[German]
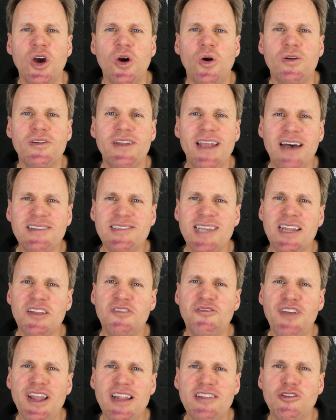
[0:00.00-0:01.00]
Und das hat
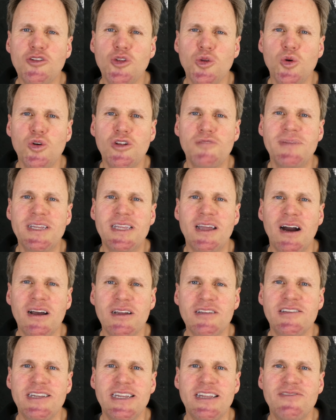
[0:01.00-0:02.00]
viel zu tun mit
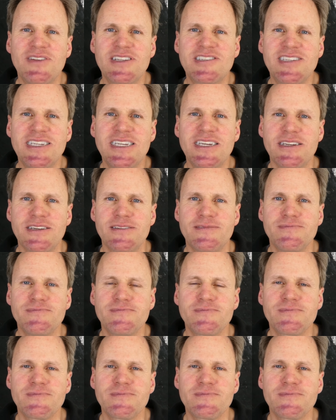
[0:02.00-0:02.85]
Aktien investieren.